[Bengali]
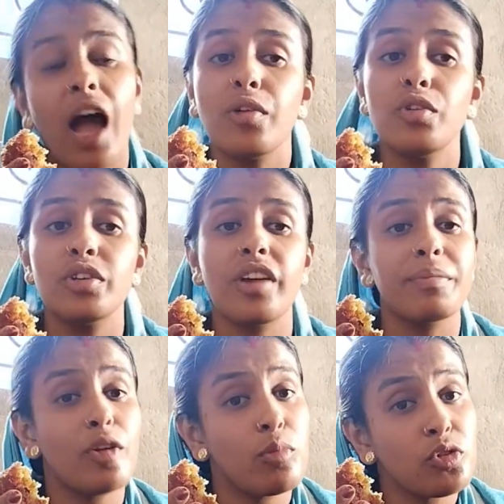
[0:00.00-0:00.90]
দারুণ
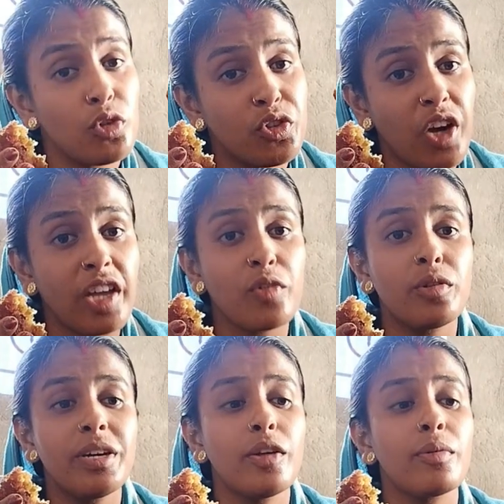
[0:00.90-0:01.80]
হয়েছে আপনারা অবশ্যই ট্রাই
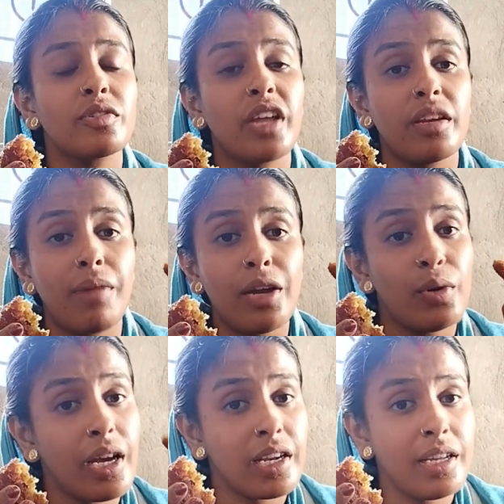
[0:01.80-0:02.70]
করবেন এবং চ্যানেল
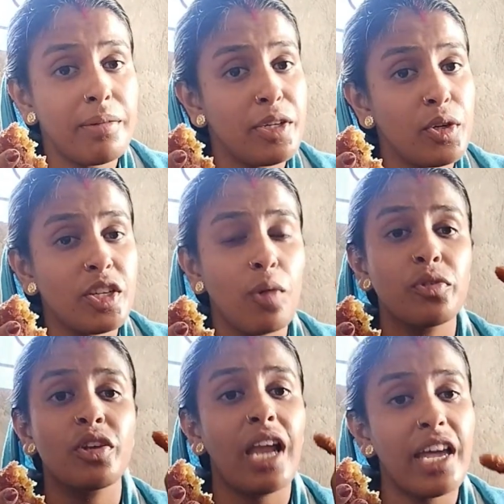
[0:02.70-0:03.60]
ভালো লাগলে ভিডিওটি
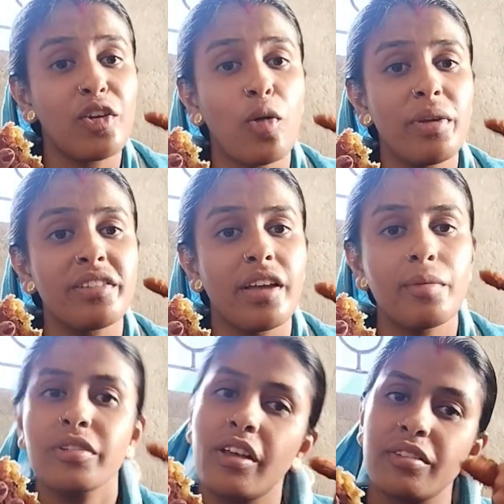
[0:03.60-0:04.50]
অবশ্যই লাইক কমেন্ট
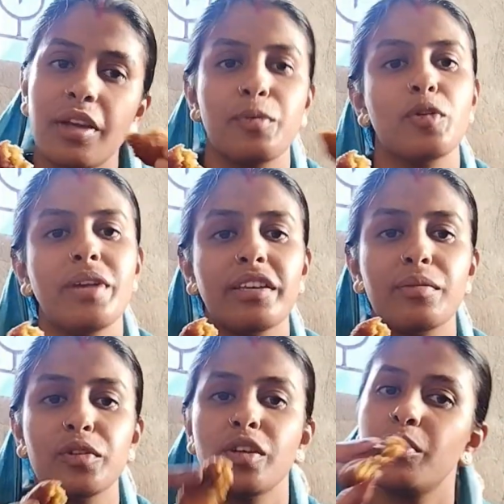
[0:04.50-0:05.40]
শেয়ার এবং সাবস্ক্রাইব করবেন
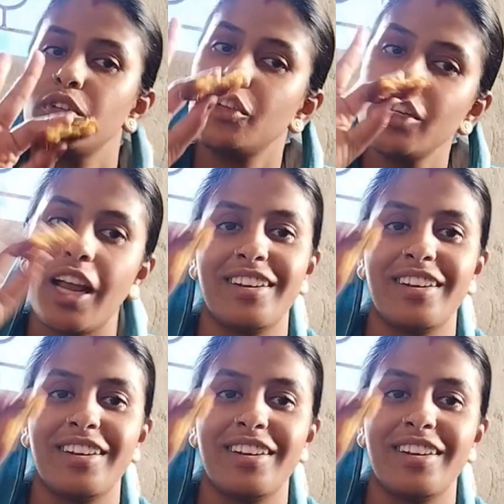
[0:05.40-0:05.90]
আজকের মতো এই পর্যন্তই